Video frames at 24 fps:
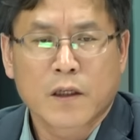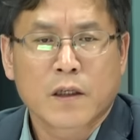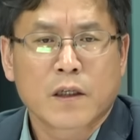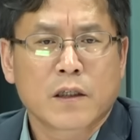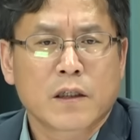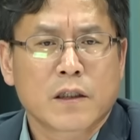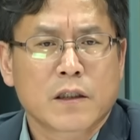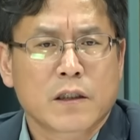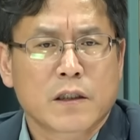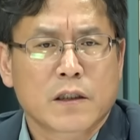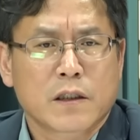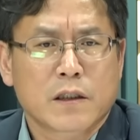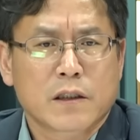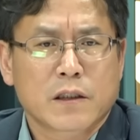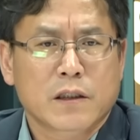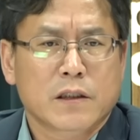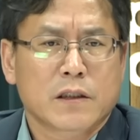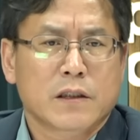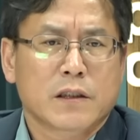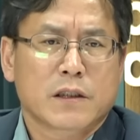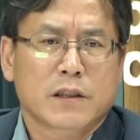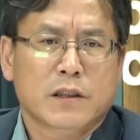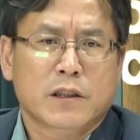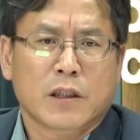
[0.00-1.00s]

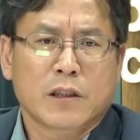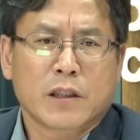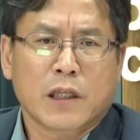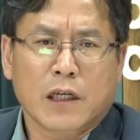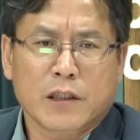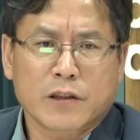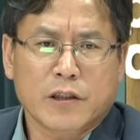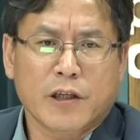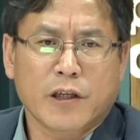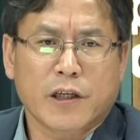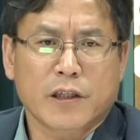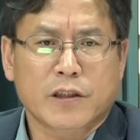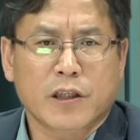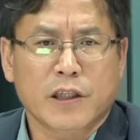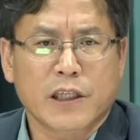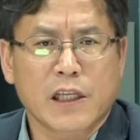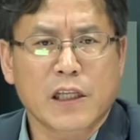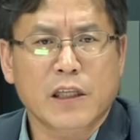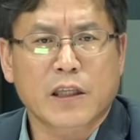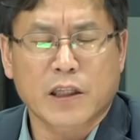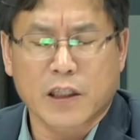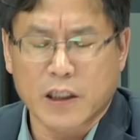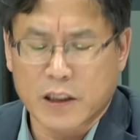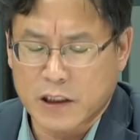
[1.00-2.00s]
어, 전당대회에서
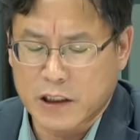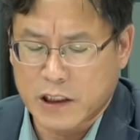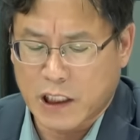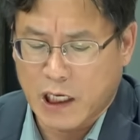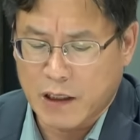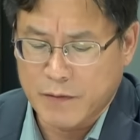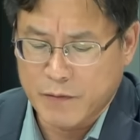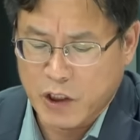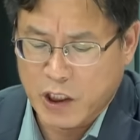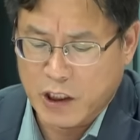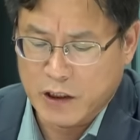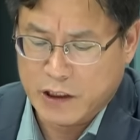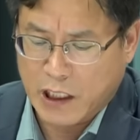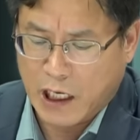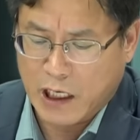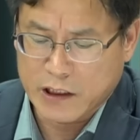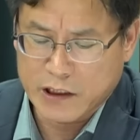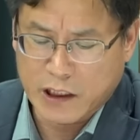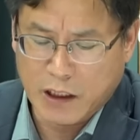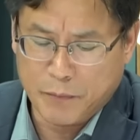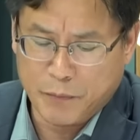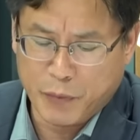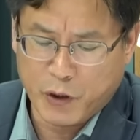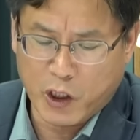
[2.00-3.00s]
1등을 하면
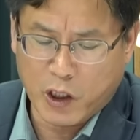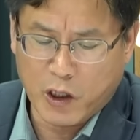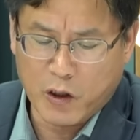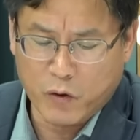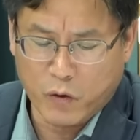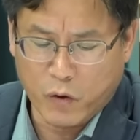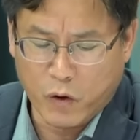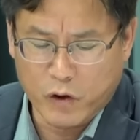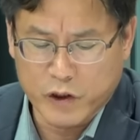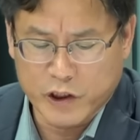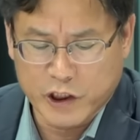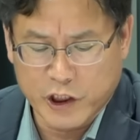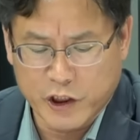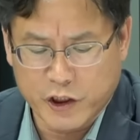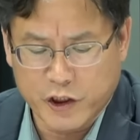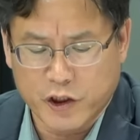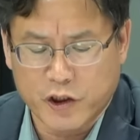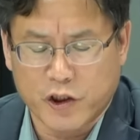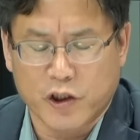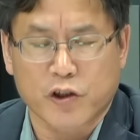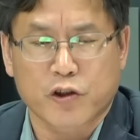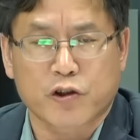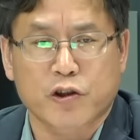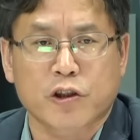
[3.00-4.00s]
당대표하고
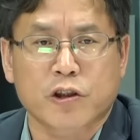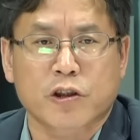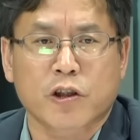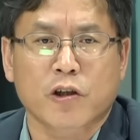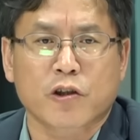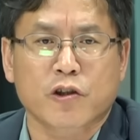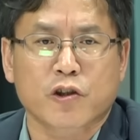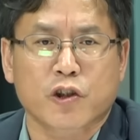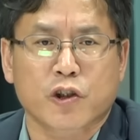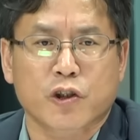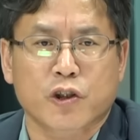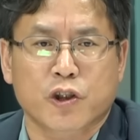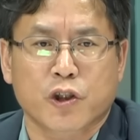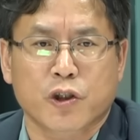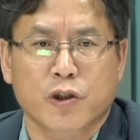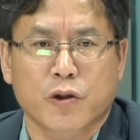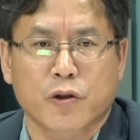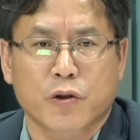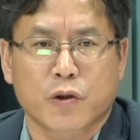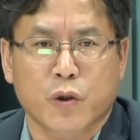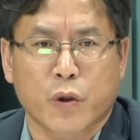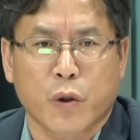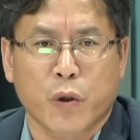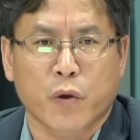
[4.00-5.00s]
2위를 수석
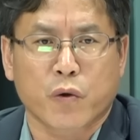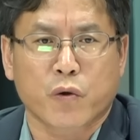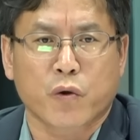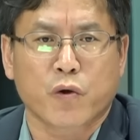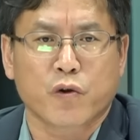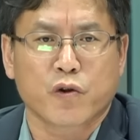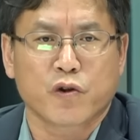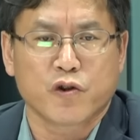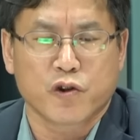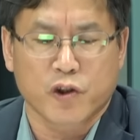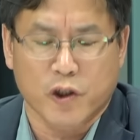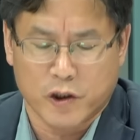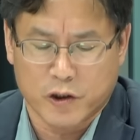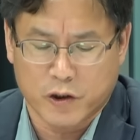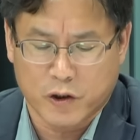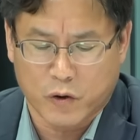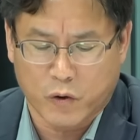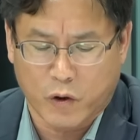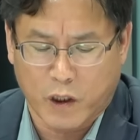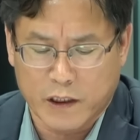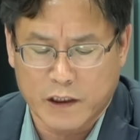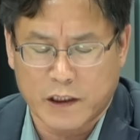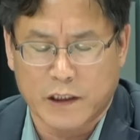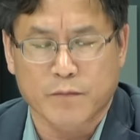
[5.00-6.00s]
최,
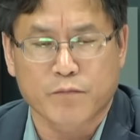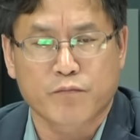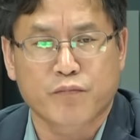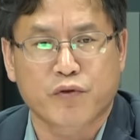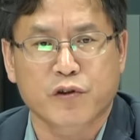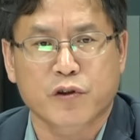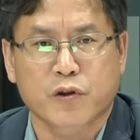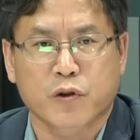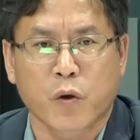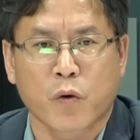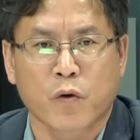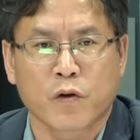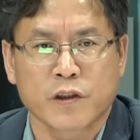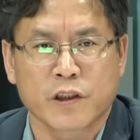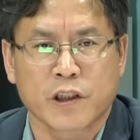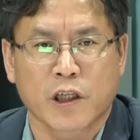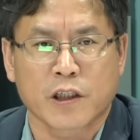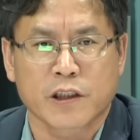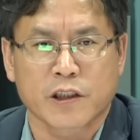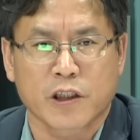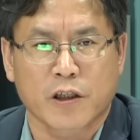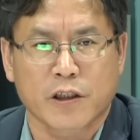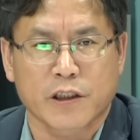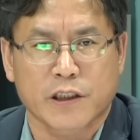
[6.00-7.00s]
최고위원으로 하는
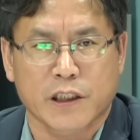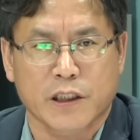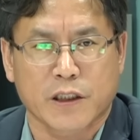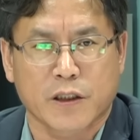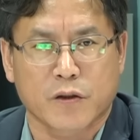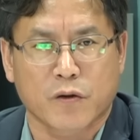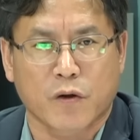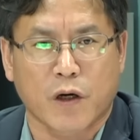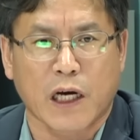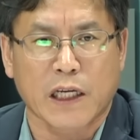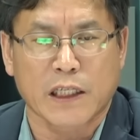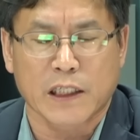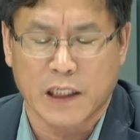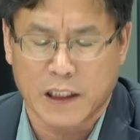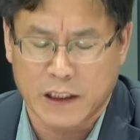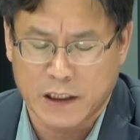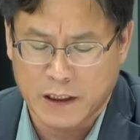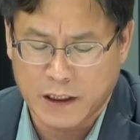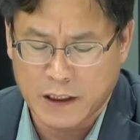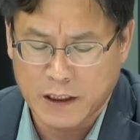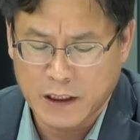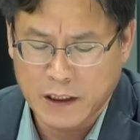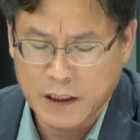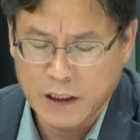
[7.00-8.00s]
부통령 형식으로 하는
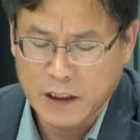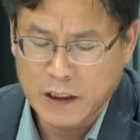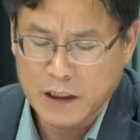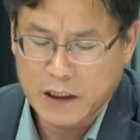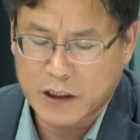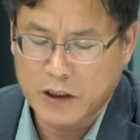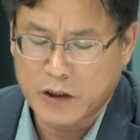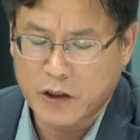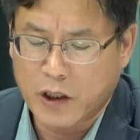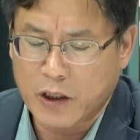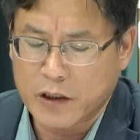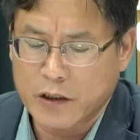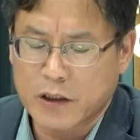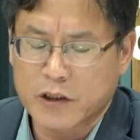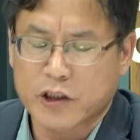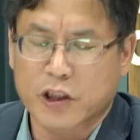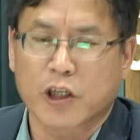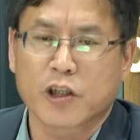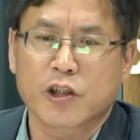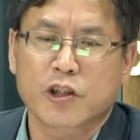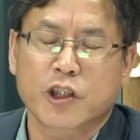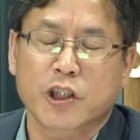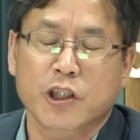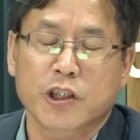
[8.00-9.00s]
그런
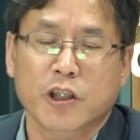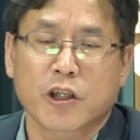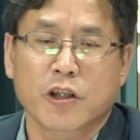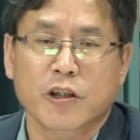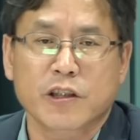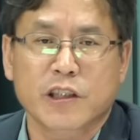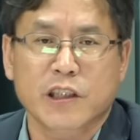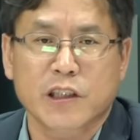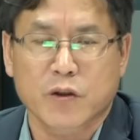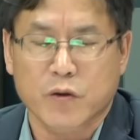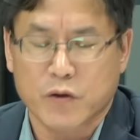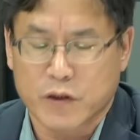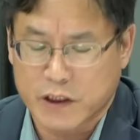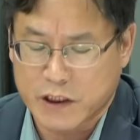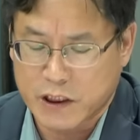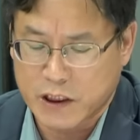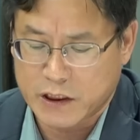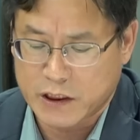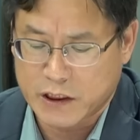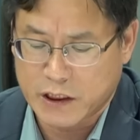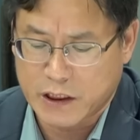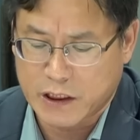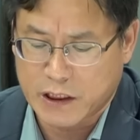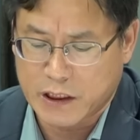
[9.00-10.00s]
절충형
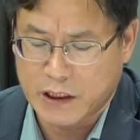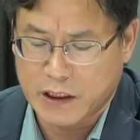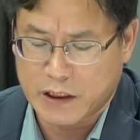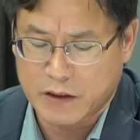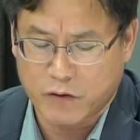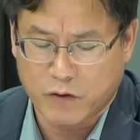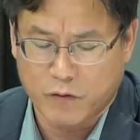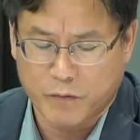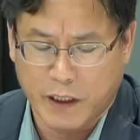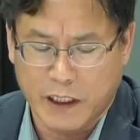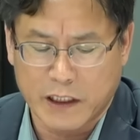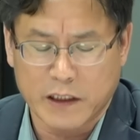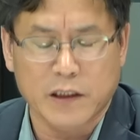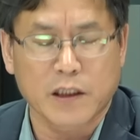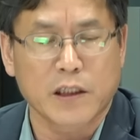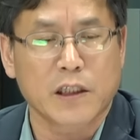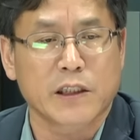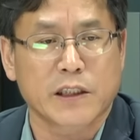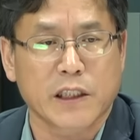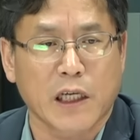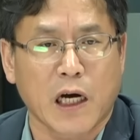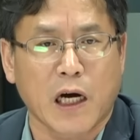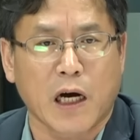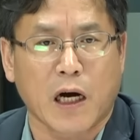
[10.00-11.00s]
지도체제로
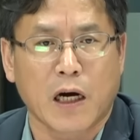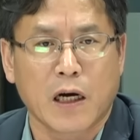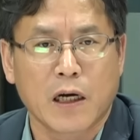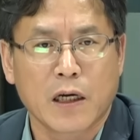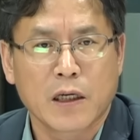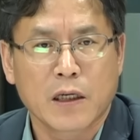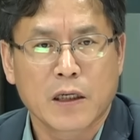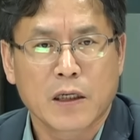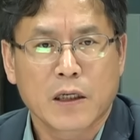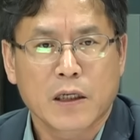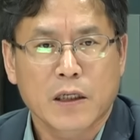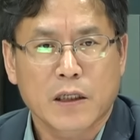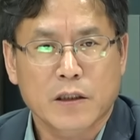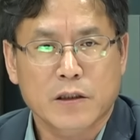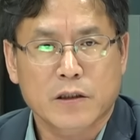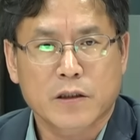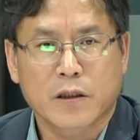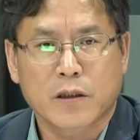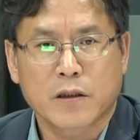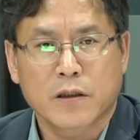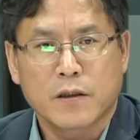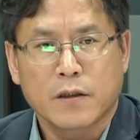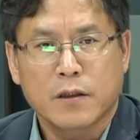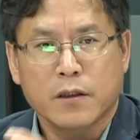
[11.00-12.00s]
만들자.
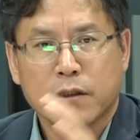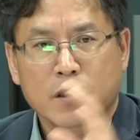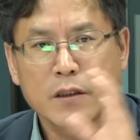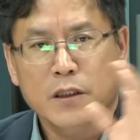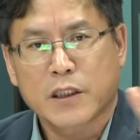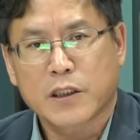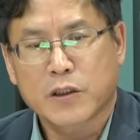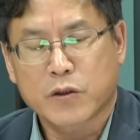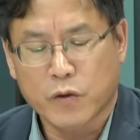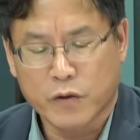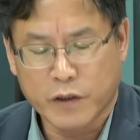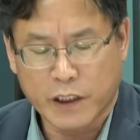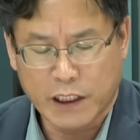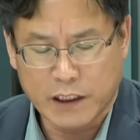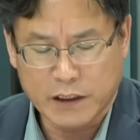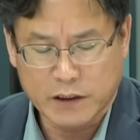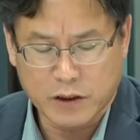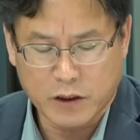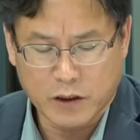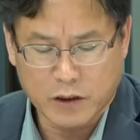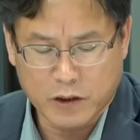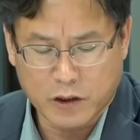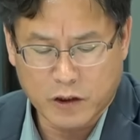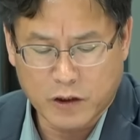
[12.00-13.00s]
그래서 기존에
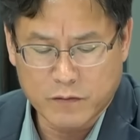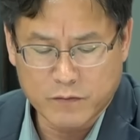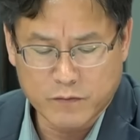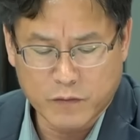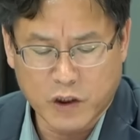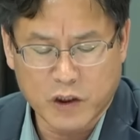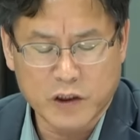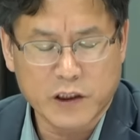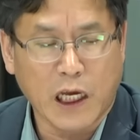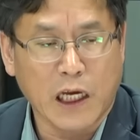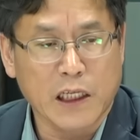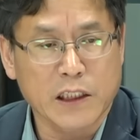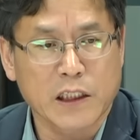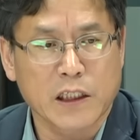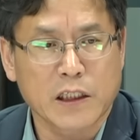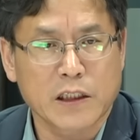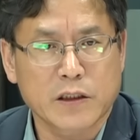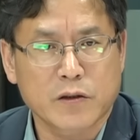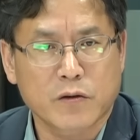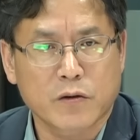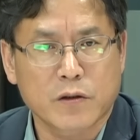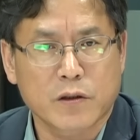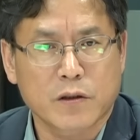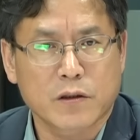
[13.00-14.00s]
있었던 뭐 단일
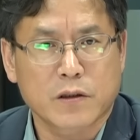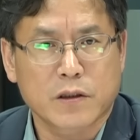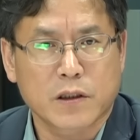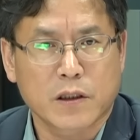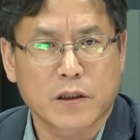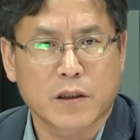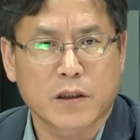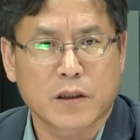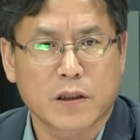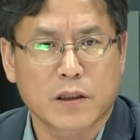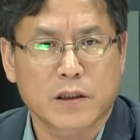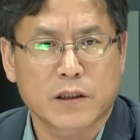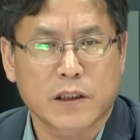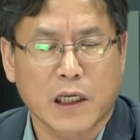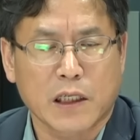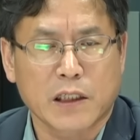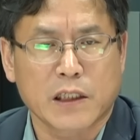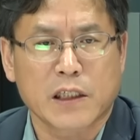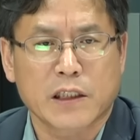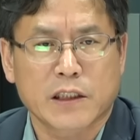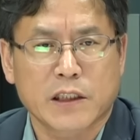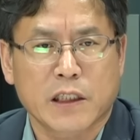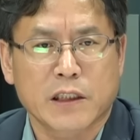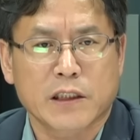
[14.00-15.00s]
지도, 저,
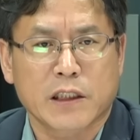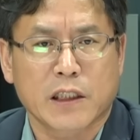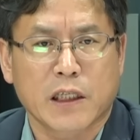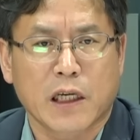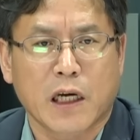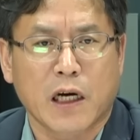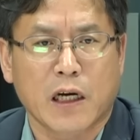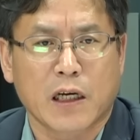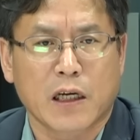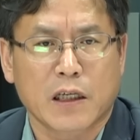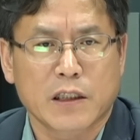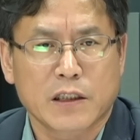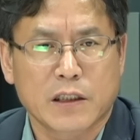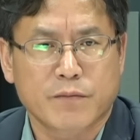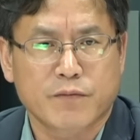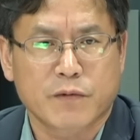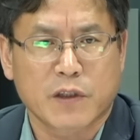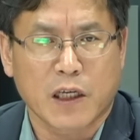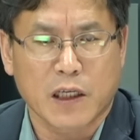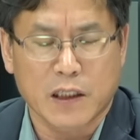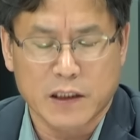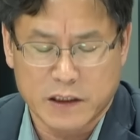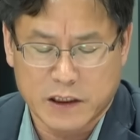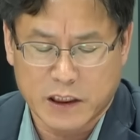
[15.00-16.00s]
단일 체제나
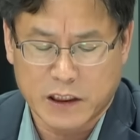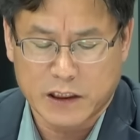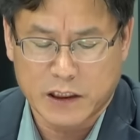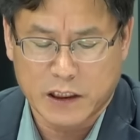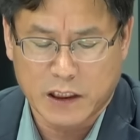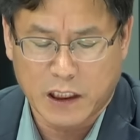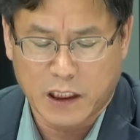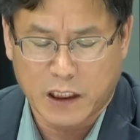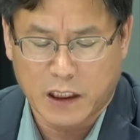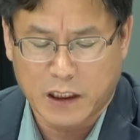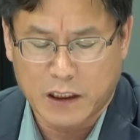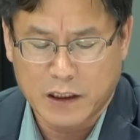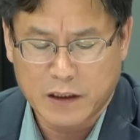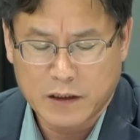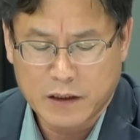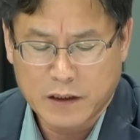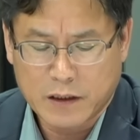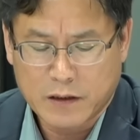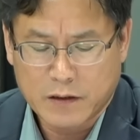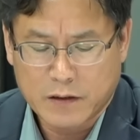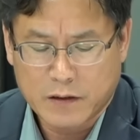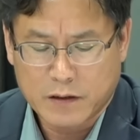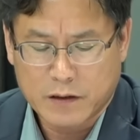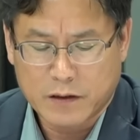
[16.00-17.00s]
집단 체제나
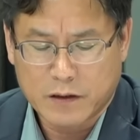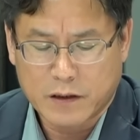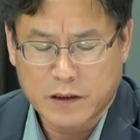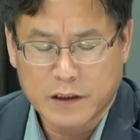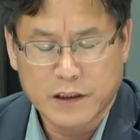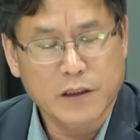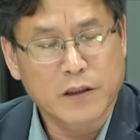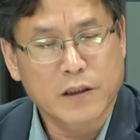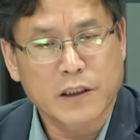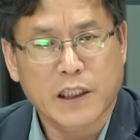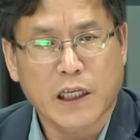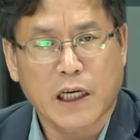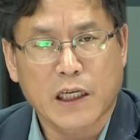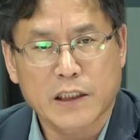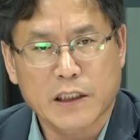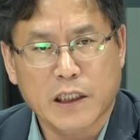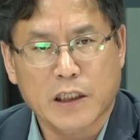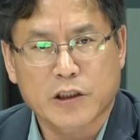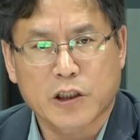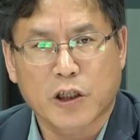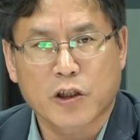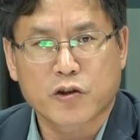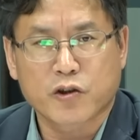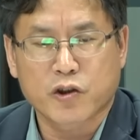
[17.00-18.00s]
어, 이런 게 아니라
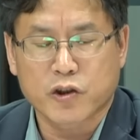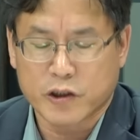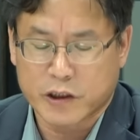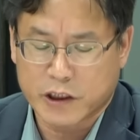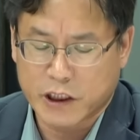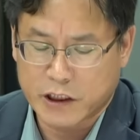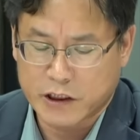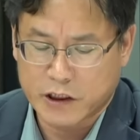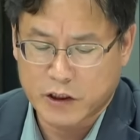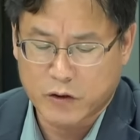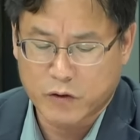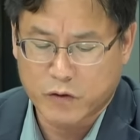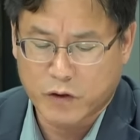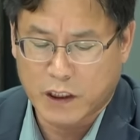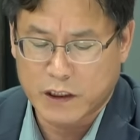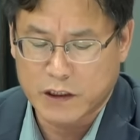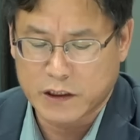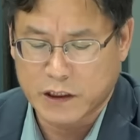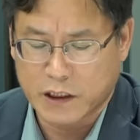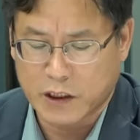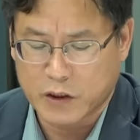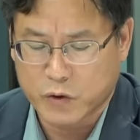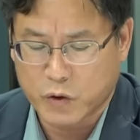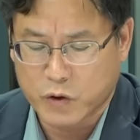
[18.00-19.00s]
절충 체제로
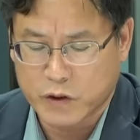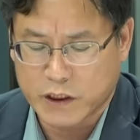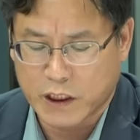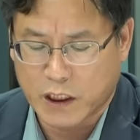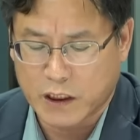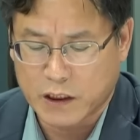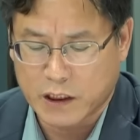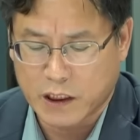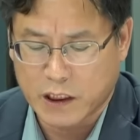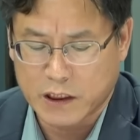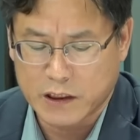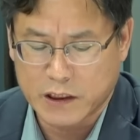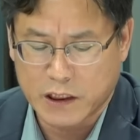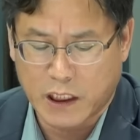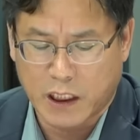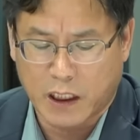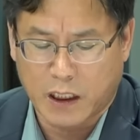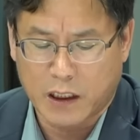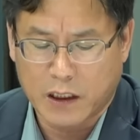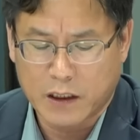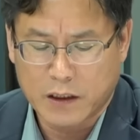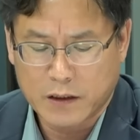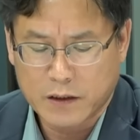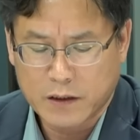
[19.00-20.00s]
가는 게 좋지
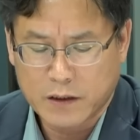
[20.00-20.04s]
않겠냐.